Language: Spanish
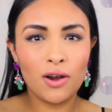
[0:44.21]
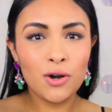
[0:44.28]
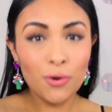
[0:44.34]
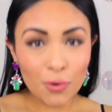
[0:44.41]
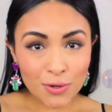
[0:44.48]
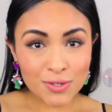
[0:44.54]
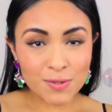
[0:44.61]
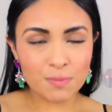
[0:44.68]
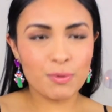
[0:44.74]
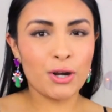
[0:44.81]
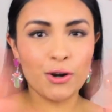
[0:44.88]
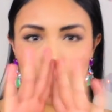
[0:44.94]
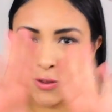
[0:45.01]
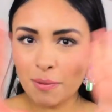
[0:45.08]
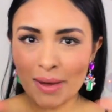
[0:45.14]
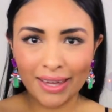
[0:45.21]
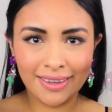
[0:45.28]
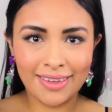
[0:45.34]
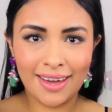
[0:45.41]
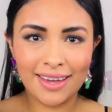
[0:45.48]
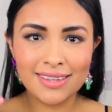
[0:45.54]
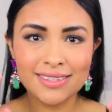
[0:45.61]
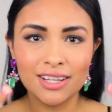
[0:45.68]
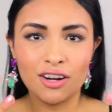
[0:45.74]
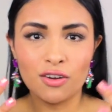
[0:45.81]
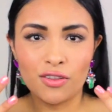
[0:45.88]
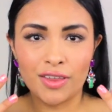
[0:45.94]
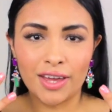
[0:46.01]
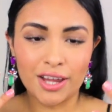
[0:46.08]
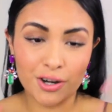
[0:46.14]
looks, pero no de maquillaje,
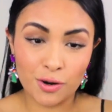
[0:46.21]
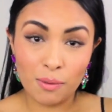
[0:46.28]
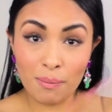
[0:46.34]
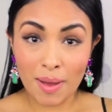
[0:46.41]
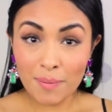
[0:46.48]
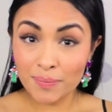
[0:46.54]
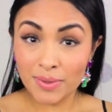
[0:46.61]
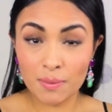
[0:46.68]
sino de ropa,